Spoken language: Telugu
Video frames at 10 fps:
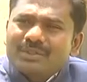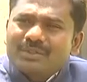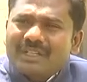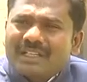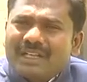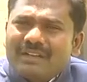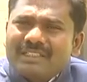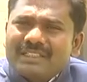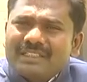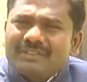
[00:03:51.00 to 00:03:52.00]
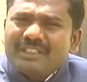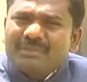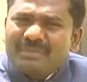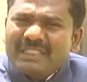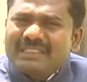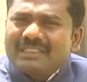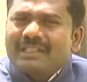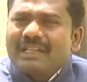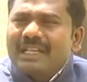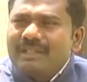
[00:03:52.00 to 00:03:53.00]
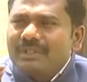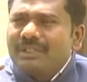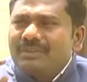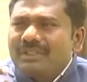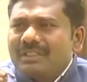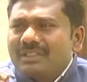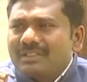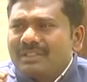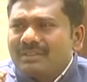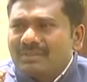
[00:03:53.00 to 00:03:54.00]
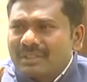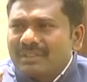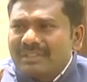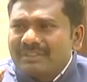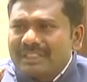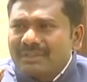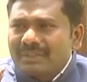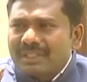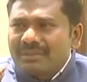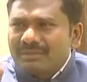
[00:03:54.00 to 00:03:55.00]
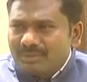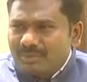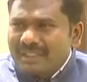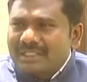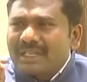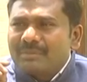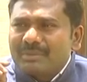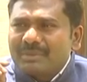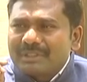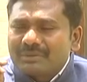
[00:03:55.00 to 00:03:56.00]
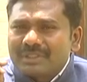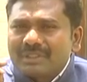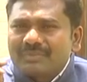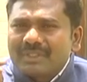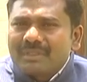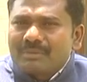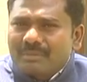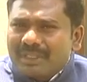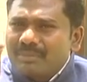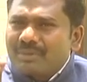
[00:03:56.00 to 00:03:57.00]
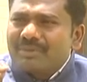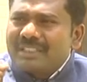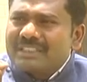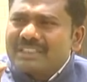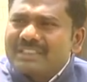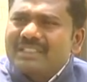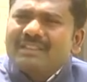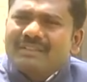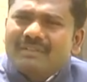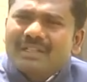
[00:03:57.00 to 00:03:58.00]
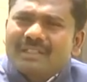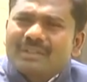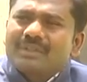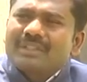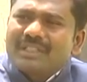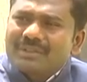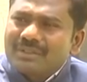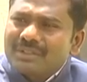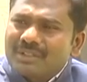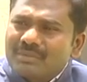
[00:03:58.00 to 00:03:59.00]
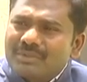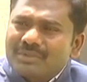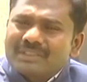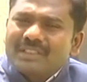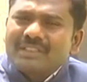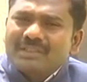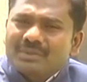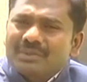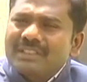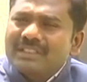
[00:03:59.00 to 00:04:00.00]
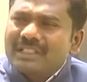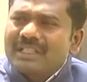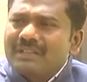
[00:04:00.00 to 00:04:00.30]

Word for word: సో వారికి కావాల్సినటువంటి బేసిక్ లైవ్లీహుడ్ వర్క్లు ఏవైతే ఉన్నాయో ఉపాధి హామీ పని ఉంది పని ప్రొవైడ్ చేస్తే వారికి కొంత అంతో ఇంత డబ్బులు వస్తాయి సో దట్ దేర్